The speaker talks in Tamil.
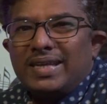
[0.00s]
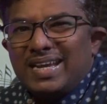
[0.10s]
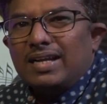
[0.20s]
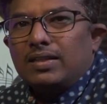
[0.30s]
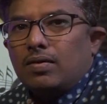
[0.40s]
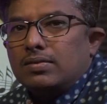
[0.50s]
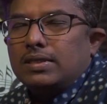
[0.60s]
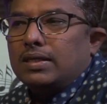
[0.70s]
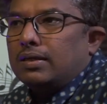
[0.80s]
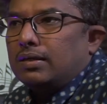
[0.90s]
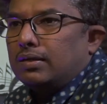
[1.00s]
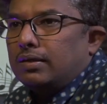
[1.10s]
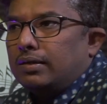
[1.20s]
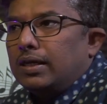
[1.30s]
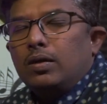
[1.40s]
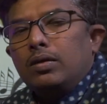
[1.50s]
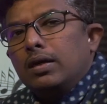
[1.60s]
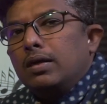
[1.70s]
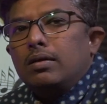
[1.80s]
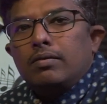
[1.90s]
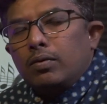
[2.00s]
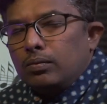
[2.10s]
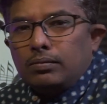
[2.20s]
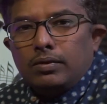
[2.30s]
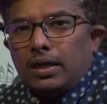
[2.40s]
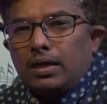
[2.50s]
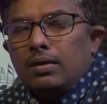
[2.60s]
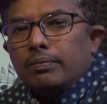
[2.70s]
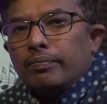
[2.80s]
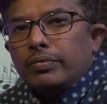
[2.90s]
கேட்குறத வாசிக்கிற டெக்னிக் நல்லா வரும் ஓகேங்களா